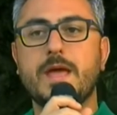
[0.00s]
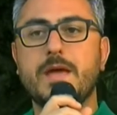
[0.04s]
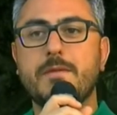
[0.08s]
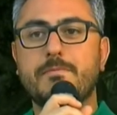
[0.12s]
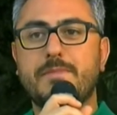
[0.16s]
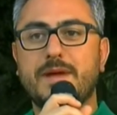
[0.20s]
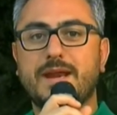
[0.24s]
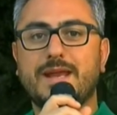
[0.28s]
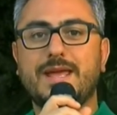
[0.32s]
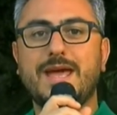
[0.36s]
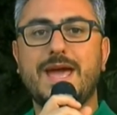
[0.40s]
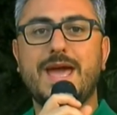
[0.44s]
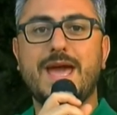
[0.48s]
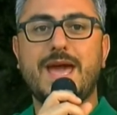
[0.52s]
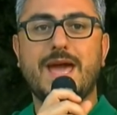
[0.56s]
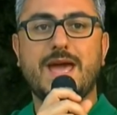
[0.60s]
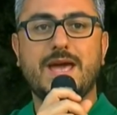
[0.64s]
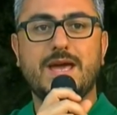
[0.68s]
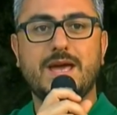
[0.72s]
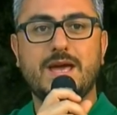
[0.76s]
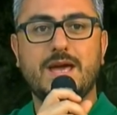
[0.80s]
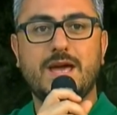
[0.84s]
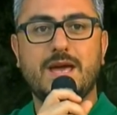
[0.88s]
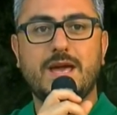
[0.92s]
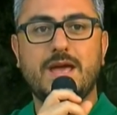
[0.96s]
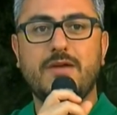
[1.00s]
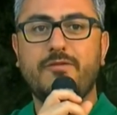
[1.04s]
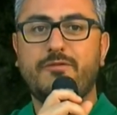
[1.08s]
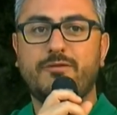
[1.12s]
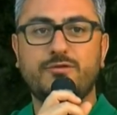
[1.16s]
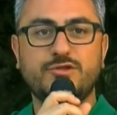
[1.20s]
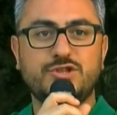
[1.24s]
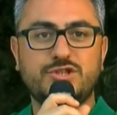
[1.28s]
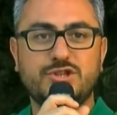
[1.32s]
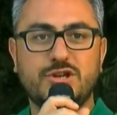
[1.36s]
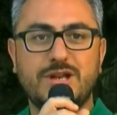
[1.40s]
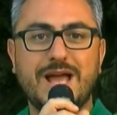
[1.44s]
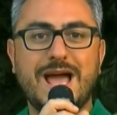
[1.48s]
perché eh, i
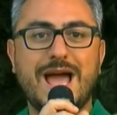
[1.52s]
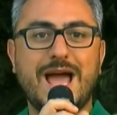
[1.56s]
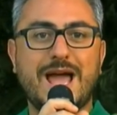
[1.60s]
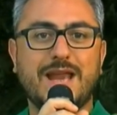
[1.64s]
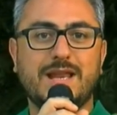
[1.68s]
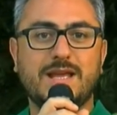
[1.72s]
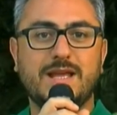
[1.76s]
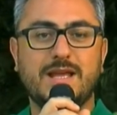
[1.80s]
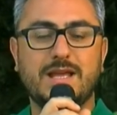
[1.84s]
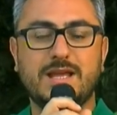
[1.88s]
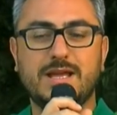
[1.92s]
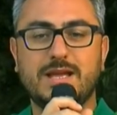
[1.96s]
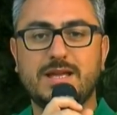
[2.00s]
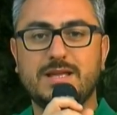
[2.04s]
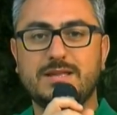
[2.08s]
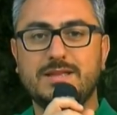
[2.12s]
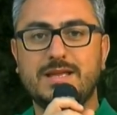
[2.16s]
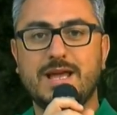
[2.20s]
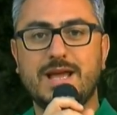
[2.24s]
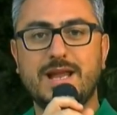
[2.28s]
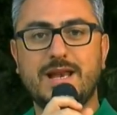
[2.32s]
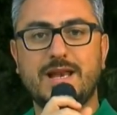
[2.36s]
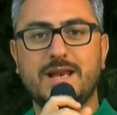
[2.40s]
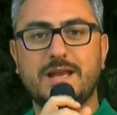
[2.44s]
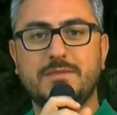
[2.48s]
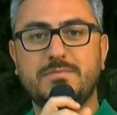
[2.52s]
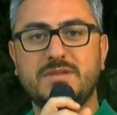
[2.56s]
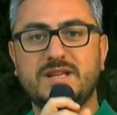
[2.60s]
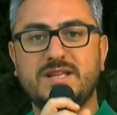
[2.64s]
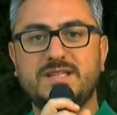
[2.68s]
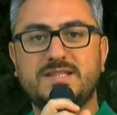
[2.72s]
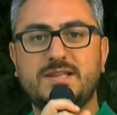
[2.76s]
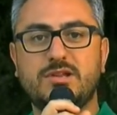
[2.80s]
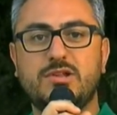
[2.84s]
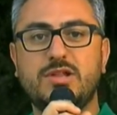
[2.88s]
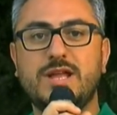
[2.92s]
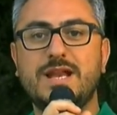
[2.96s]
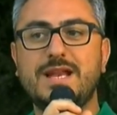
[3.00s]
funzionari del
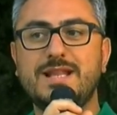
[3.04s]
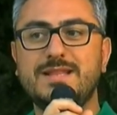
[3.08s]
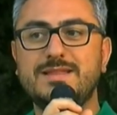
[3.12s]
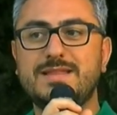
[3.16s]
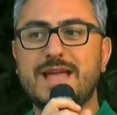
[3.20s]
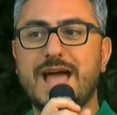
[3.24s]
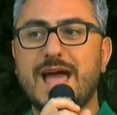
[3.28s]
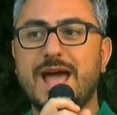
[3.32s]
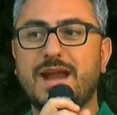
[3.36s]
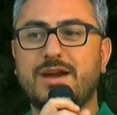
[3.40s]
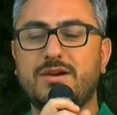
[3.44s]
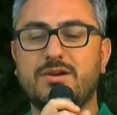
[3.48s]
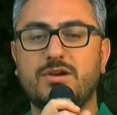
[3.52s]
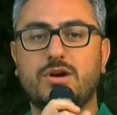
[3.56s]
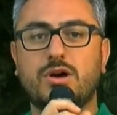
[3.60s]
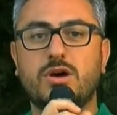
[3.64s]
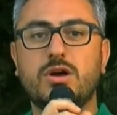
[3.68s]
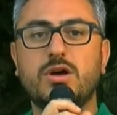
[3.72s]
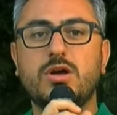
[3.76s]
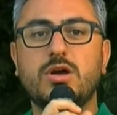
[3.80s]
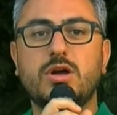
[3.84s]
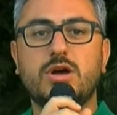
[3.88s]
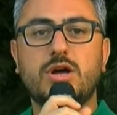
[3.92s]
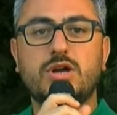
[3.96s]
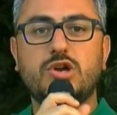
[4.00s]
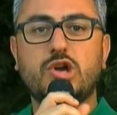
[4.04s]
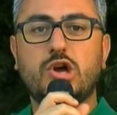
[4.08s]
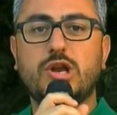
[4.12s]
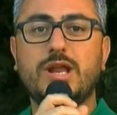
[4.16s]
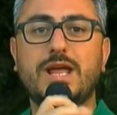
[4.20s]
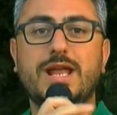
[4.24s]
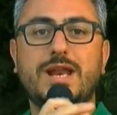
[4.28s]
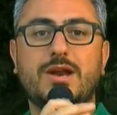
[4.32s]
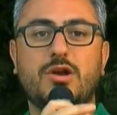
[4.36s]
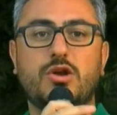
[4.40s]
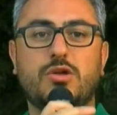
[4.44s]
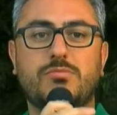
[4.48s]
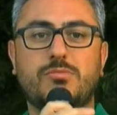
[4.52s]
Ministero dell'Interno non
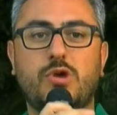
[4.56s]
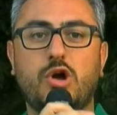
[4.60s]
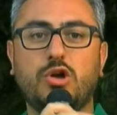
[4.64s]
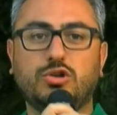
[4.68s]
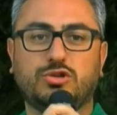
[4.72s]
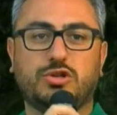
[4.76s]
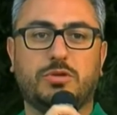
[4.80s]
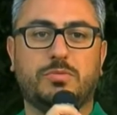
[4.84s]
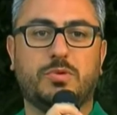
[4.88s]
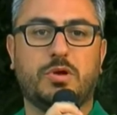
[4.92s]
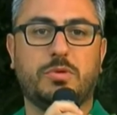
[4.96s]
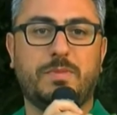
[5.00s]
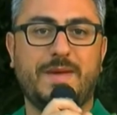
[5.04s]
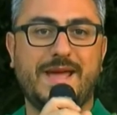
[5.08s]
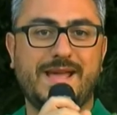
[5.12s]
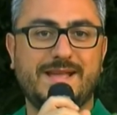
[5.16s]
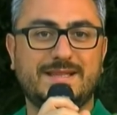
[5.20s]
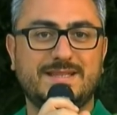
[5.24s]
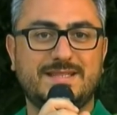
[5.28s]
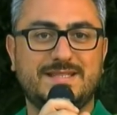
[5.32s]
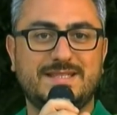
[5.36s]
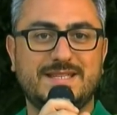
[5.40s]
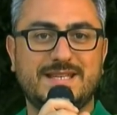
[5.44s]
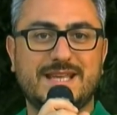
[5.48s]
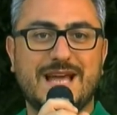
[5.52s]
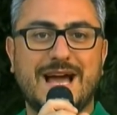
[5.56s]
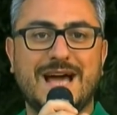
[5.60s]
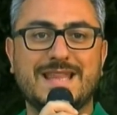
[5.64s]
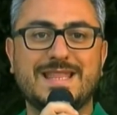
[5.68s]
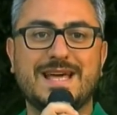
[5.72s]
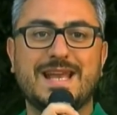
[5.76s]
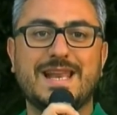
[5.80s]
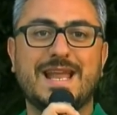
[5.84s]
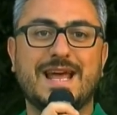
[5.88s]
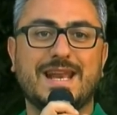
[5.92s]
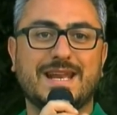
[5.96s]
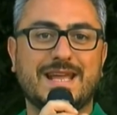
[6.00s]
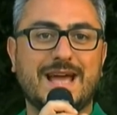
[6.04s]
erano molto propensi ad
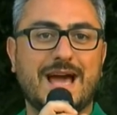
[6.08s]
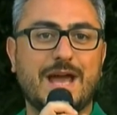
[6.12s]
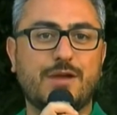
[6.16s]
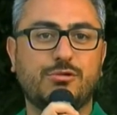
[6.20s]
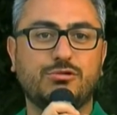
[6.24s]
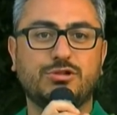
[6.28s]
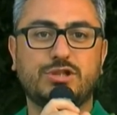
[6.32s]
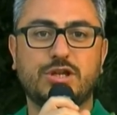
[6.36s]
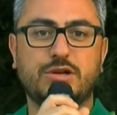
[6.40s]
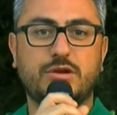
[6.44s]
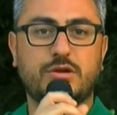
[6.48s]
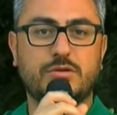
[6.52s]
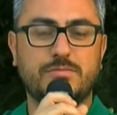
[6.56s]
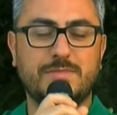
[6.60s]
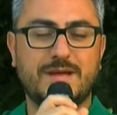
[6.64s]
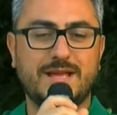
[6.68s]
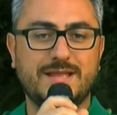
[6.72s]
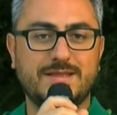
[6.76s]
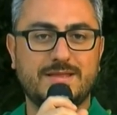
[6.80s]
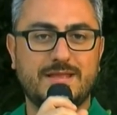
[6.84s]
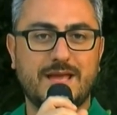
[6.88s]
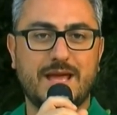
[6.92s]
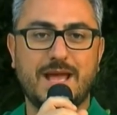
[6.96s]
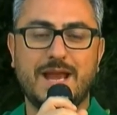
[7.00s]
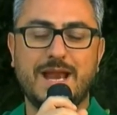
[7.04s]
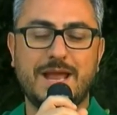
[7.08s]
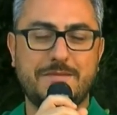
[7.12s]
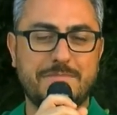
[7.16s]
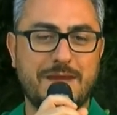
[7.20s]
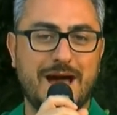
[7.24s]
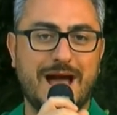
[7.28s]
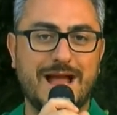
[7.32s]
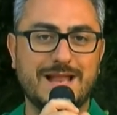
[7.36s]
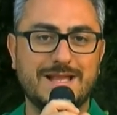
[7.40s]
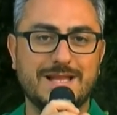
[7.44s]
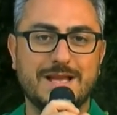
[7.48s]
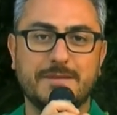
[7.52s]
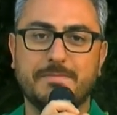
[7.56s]
allargare ulteriormente le
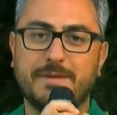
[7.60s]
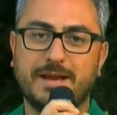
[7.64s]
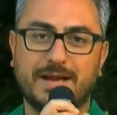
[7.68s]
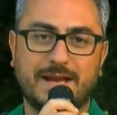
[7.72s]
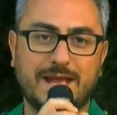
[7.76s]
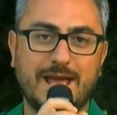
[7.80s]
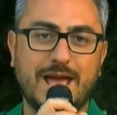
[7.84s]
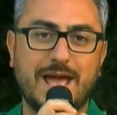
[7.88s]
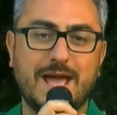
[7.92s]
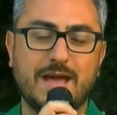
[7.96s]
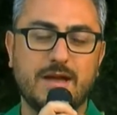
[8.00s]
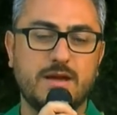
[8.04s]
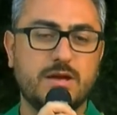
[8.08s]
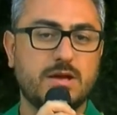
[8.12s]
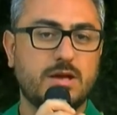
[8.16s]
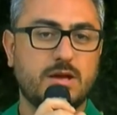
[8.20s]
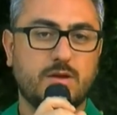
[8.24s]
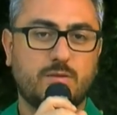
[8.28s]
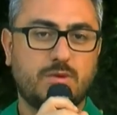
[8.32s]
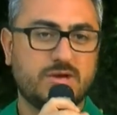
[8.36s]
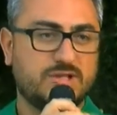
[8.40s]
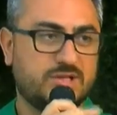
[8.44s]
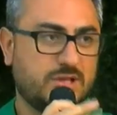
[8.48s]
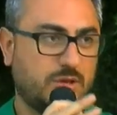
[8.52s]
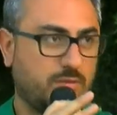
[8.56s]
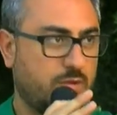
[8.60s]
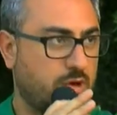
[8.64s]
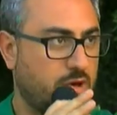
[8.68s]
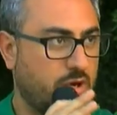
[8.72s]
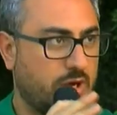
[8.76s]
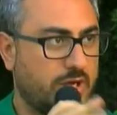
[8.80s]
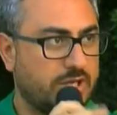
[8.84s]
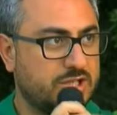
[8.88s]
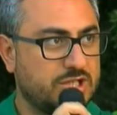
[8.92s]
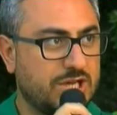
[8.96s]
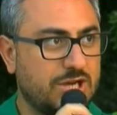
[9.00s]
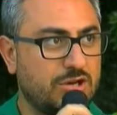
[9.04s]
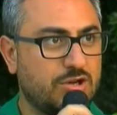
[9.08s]
maglie, perché questo è quello
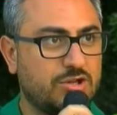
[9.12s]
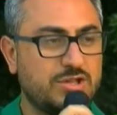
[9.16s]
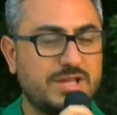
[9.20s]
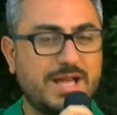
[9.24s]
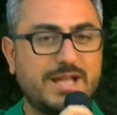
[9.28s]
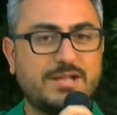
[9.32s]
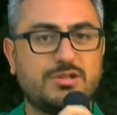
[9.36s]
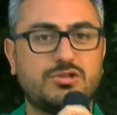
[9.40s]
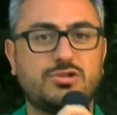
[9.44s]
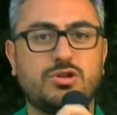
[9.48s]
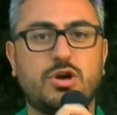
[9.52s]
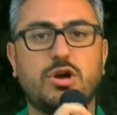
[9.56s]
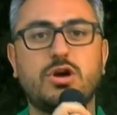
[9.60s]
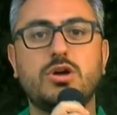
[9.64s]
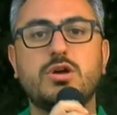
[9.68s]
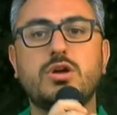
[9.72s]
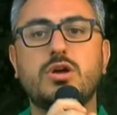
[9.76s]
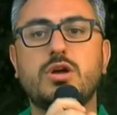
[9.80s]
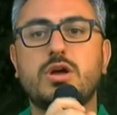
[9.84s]
che ci hanno detto,